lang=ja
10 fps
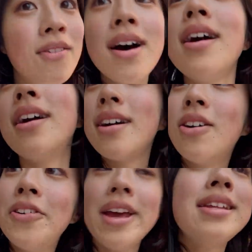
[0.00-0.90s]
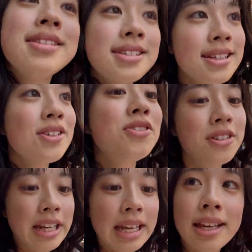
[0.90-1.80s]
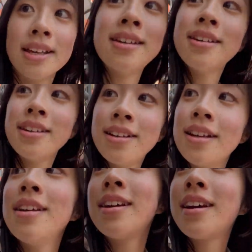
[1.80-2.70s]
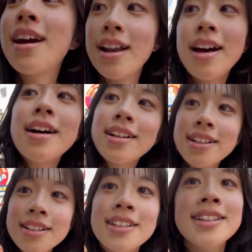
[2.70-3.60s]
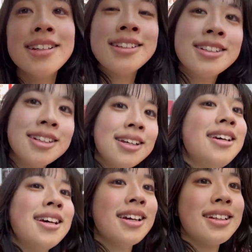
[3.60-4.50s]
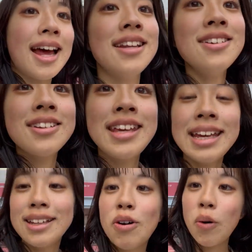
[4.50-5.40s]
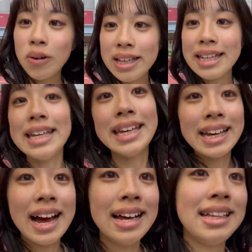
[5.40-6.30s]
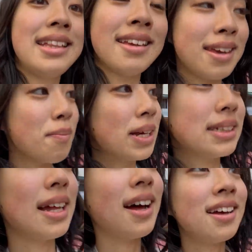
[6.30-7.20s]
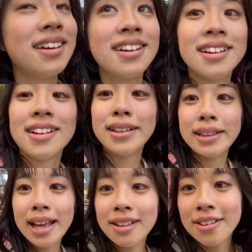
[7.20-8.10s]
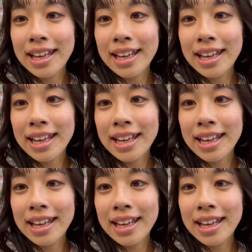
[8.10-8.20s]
はオレンジ通りからたぬき通りに入ってきましたたぬ